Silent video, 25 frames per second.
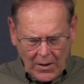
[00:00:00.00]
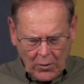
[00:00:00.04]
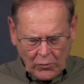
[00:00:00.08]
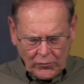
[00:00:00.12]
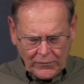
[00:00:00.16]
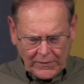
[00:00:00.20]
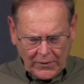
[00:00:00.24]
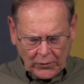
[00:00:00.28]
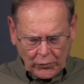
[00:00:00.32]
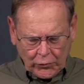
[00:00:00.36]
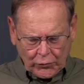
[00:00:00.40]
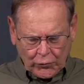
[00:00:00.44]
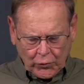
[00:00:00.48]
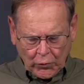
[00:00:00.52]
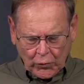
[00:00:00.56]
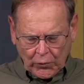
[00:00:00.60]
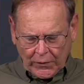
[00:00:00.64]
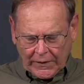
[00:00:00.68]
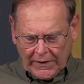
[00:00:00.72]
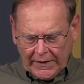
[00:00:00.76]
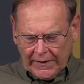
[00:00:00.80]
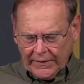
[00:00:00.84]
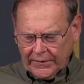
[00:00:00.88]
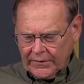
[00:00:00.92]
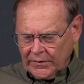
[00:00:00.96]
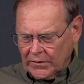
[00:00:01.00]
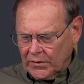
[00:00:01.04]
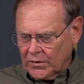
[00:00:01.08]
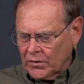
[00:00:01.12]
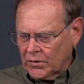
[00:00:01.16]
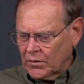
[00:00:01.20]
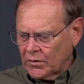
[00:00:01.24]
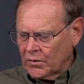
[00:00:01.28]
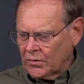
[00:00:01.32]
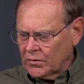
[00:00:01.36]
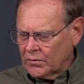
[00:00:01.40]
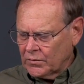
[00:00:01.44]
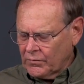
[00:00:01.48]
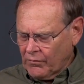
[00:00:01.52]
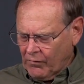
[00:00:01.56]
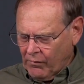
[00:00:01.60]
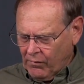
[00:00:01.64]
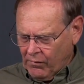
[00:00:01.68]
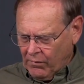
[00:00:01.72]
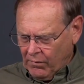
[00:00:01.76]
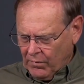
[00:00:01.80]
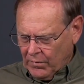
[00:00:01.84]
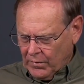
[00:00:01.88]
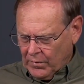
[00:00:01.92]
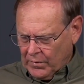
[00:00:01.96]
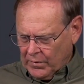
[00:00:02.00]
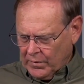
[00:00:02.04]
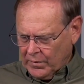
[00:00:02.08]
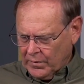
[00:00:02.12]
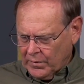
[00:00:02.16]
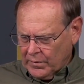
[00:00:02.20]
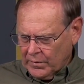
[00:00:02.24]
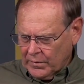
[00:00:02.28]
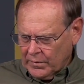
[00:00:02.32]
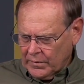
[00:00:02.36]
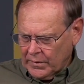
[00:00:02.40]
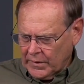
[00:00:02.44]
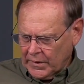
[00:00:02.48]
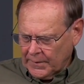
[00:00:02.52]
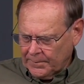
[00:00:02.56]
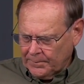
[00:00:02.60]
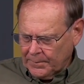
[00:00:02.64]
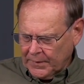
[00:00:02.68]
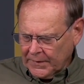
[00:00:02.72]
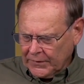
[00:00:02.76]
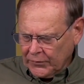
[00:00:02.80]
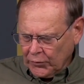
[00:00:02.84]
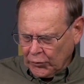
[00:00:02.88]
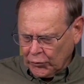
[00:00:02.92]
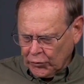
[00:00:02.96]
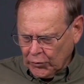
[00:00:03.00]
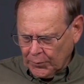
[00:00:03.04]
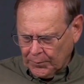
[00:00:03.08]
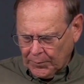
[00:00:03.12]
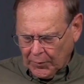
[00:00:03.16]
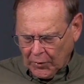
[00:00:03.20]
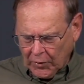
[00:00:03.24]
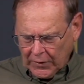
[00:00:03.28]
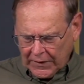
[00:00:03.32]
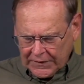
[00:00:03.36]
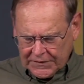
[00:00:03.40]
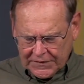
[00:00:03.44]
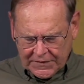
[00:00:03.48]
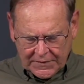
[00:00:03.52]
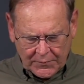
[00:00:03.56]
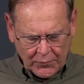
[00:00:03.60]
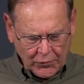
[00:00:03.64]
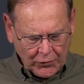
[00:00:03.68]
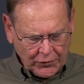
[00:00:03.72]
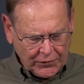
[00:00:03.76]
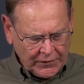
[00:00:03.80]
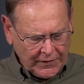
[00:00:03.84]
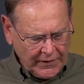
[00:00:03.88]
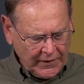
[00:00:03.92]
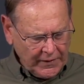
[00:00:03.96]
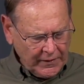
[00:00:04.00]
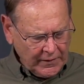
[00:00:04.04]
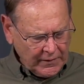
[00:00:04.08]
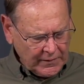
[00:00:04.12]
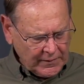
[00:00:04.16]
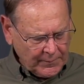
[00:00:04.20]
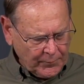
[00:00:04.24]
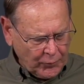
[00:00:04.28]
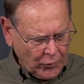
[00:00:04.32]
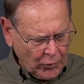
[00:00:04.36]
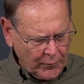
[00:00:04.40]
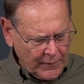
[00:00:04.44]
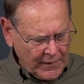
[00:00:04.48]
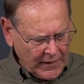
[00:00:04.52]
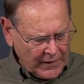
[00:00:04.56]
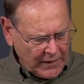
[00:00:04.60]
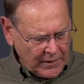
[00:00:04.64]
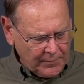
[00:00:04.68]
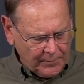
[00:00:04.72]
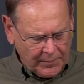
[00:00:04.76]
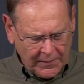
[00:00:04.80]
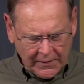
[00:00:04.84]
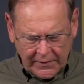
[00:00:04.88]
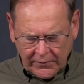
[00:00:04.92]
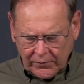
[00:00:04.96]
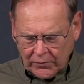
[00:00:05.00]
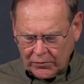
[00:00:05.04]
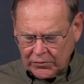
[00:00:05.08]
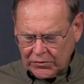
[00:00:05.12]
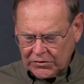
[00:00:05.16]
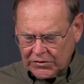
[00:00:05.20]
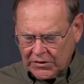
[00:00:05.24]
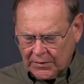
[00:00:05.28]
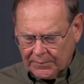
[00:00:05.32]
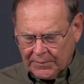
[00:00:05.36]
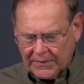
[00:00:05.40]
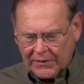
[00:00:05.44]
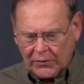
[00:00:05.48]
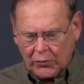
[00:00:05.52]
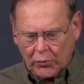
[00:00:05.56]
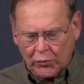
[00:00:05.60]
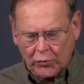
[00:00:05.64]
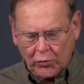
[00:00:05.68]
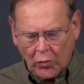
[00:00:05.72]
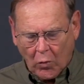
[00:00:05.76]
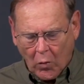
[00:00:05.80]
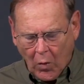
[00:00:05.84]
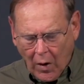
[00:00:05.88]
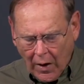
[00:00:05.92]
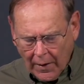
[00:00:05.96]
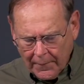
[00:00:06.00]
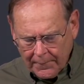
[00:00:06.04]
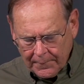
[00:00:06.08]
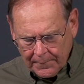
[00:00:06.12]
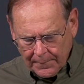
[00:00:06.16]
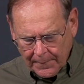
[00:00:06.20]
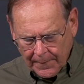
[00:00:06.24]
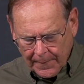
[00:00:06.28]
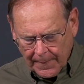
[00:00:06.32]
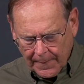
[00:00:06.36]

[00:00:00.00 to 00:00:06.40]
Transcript: Nous allons tourner dans l'épître de Paul à Timothée, la première épître au chapitre 3.